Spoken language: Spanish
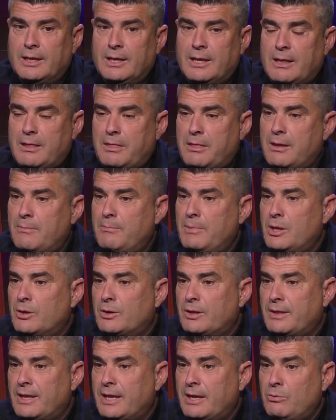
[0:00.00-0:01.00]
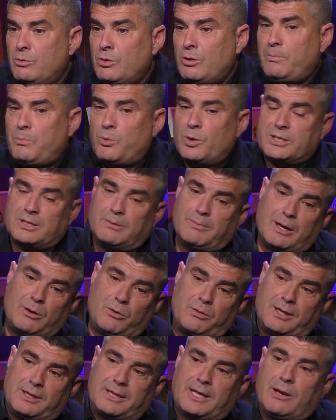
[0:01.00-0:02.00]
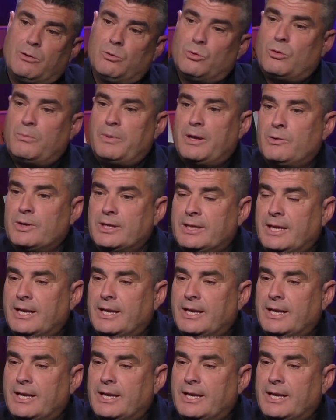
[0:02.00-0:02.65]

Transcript: 100 millones de euros, pues el Banco Central Europeo en este